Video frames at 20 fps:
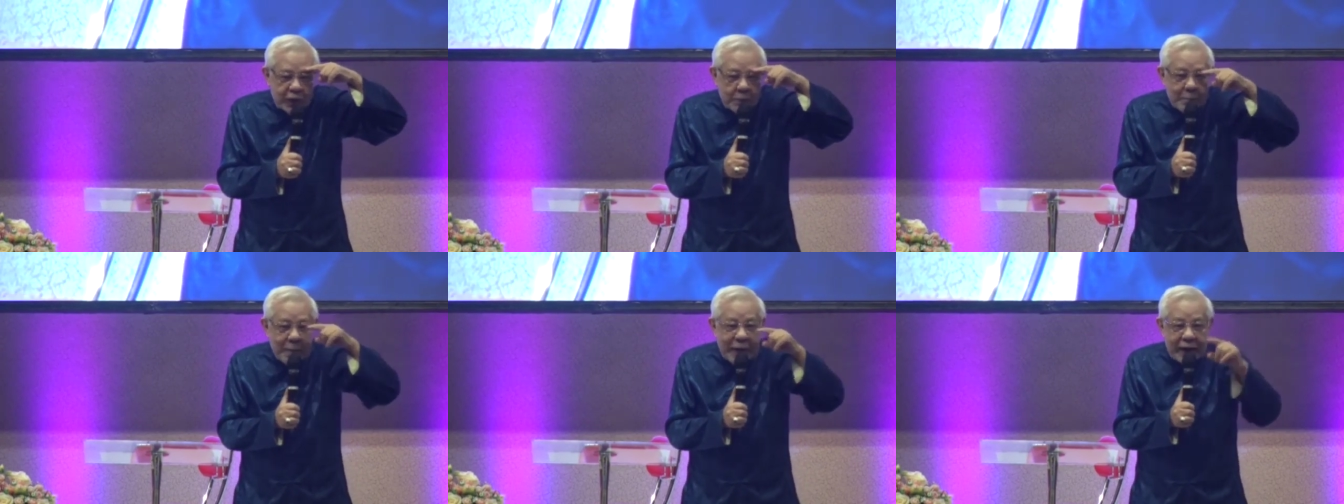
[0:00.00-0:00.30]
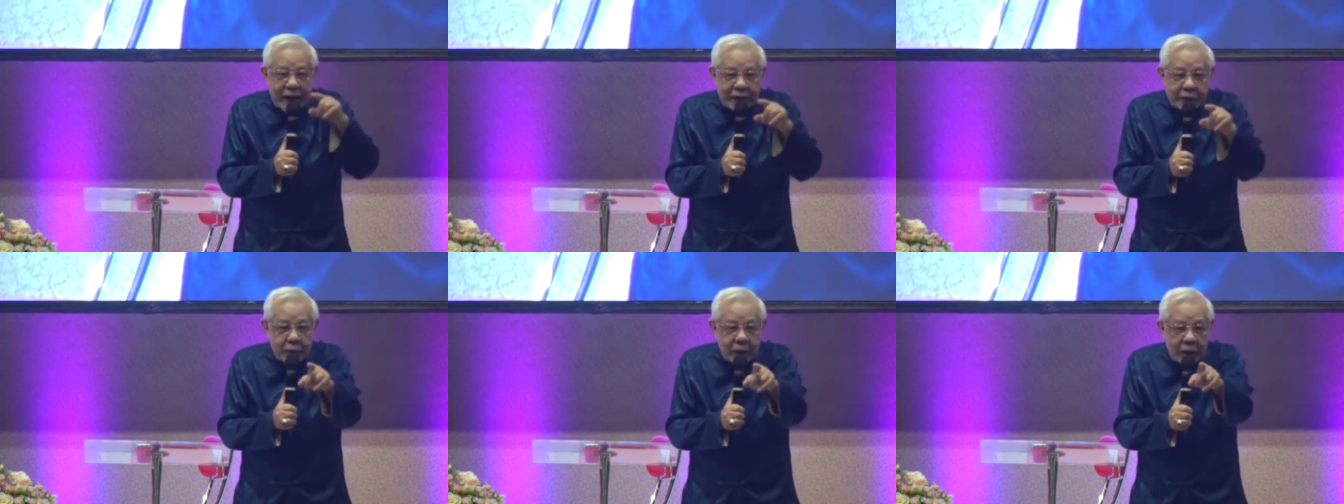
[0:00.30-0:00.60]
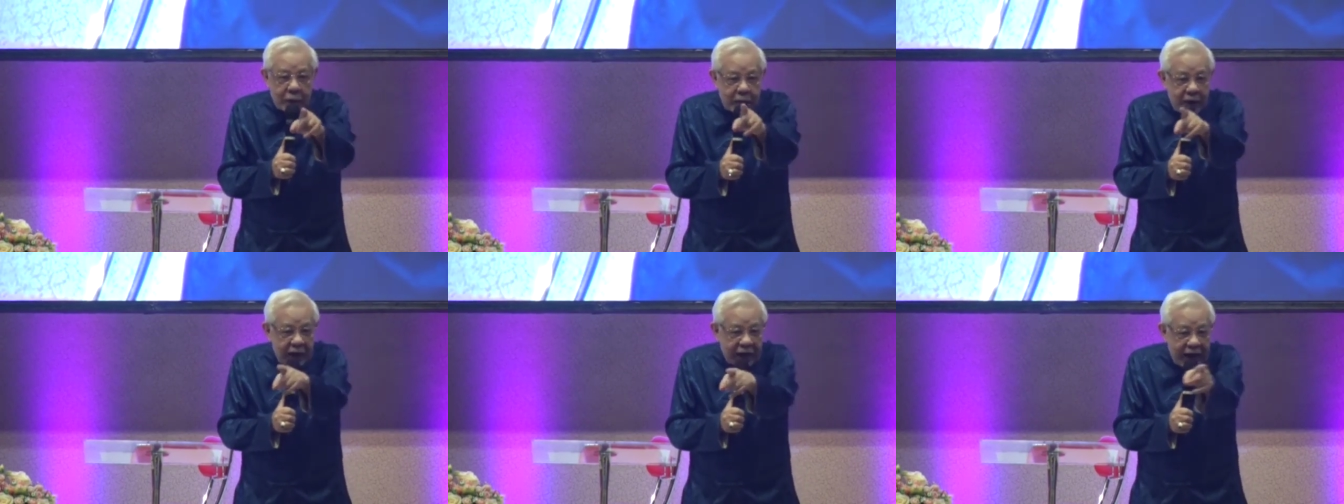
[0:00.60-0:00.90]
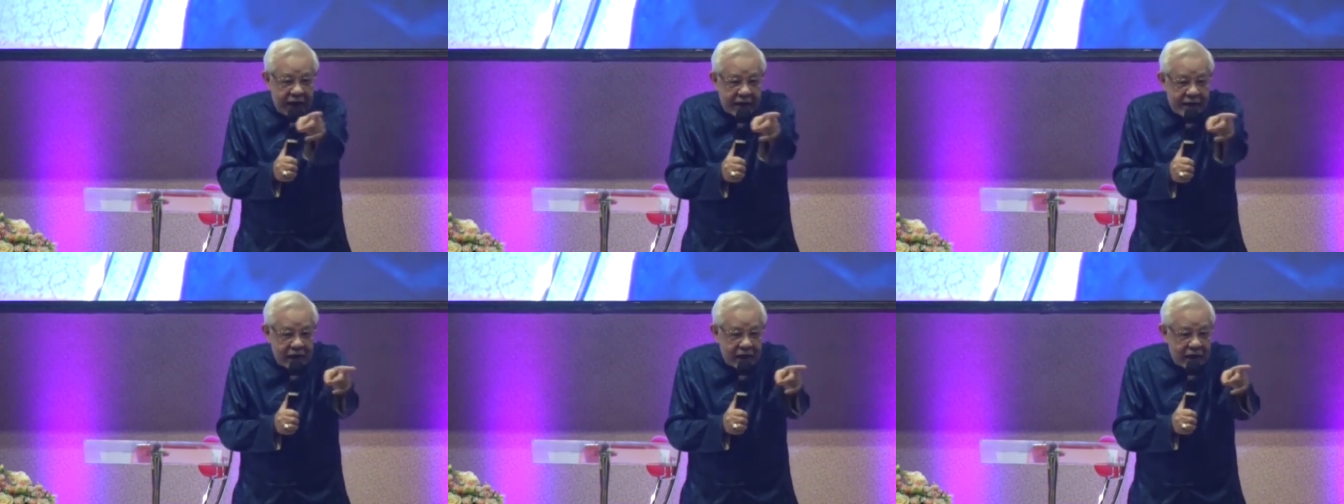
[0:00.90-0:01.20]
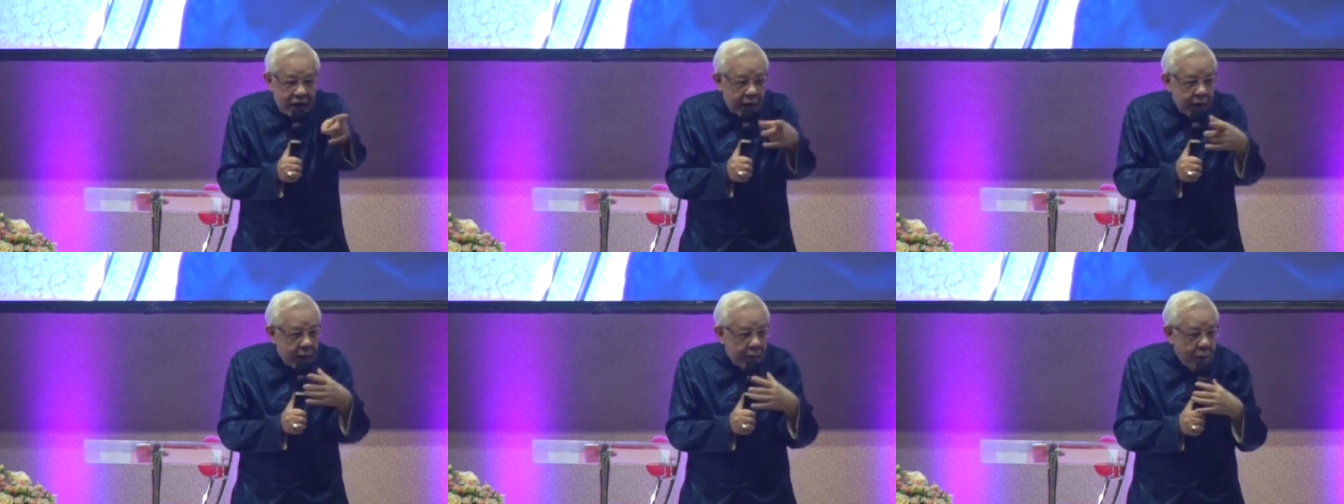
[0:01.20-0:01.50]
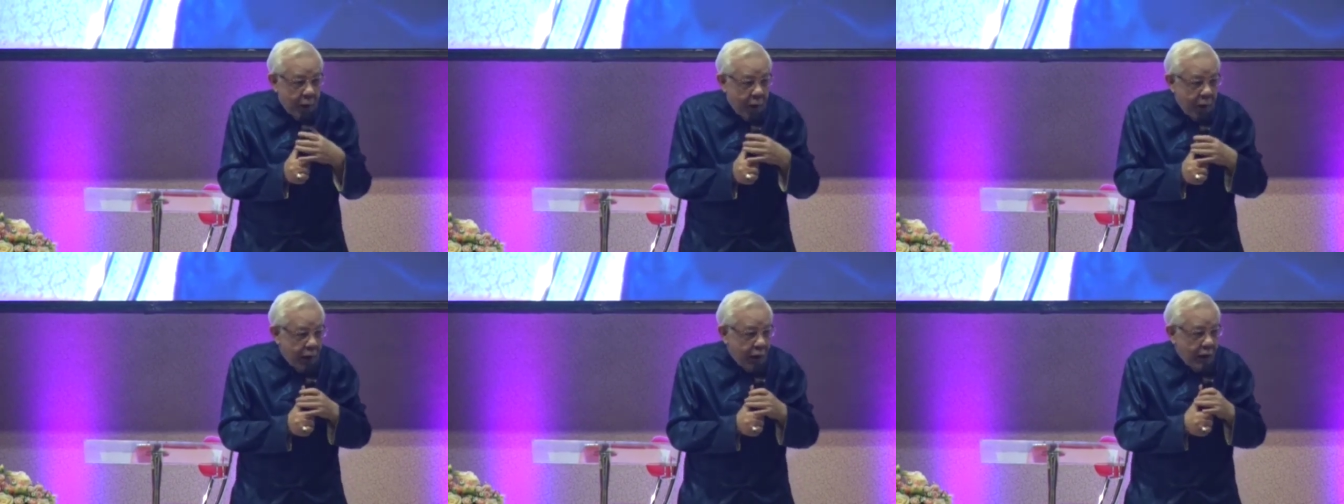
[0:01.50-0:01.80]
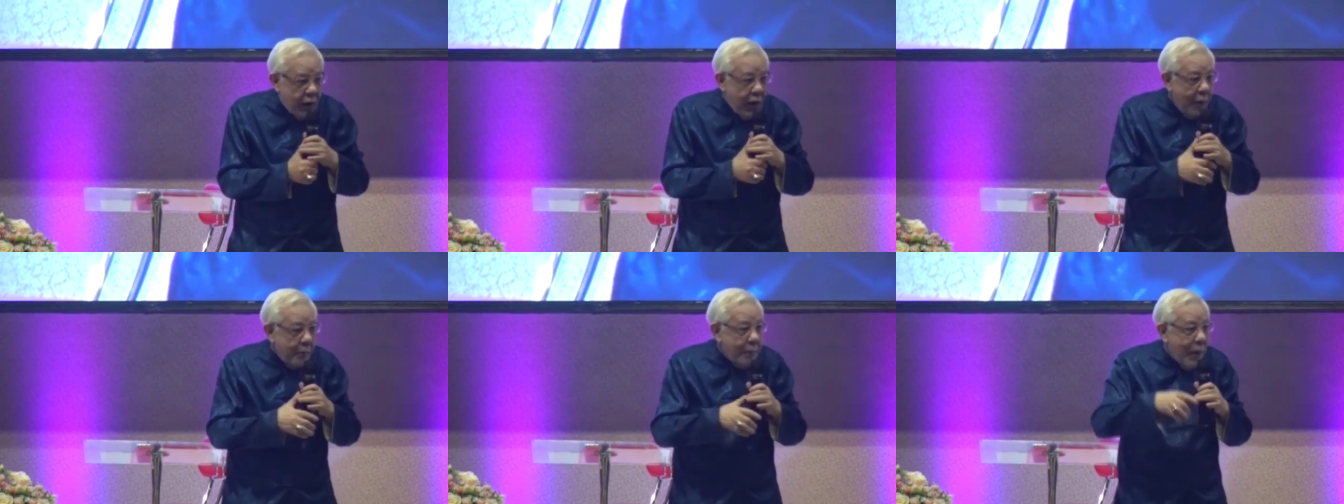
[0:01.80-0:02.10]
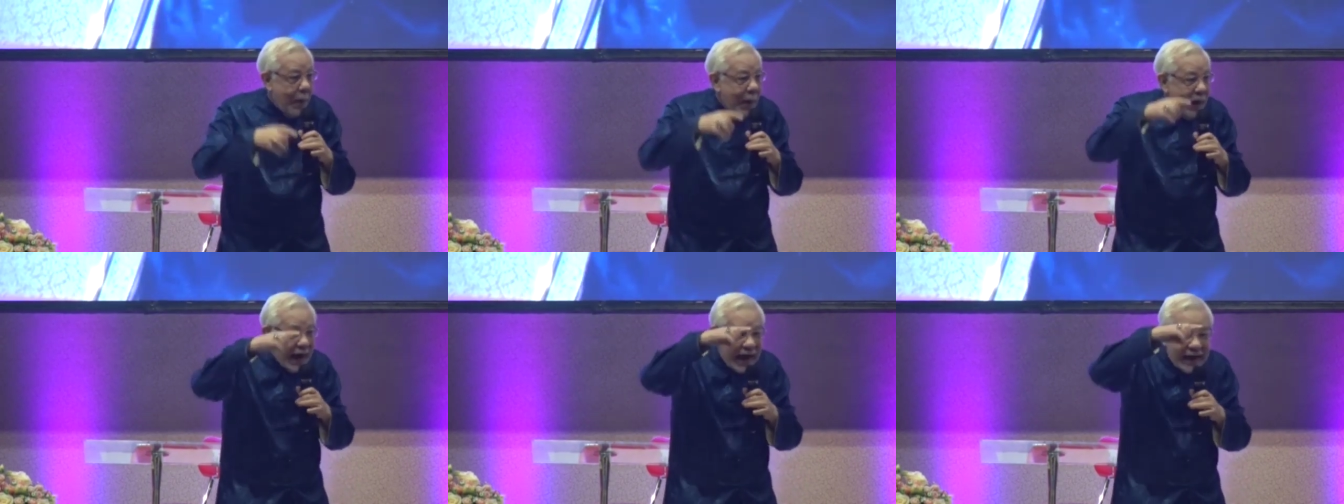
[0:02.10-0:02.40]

Maka itu kalau ke gereja, ke, ke mall, bawa